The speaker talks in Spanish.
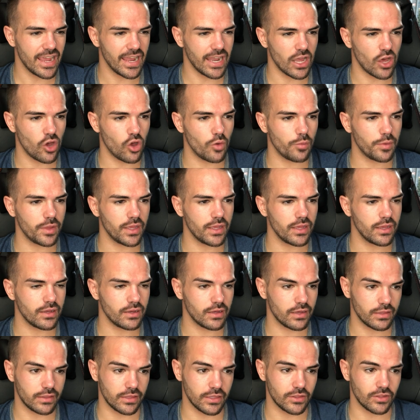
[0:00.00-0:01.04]
el AOVE,
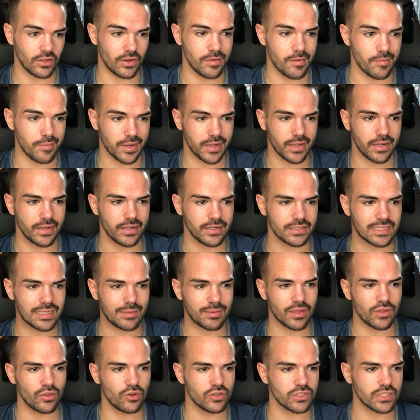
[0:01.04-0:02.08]
aceite de oliva virgen esta,
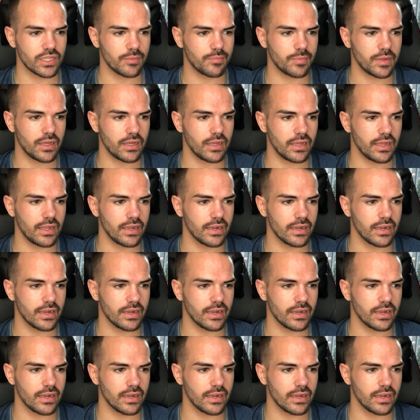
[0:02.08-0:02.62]
para que no lo sepa,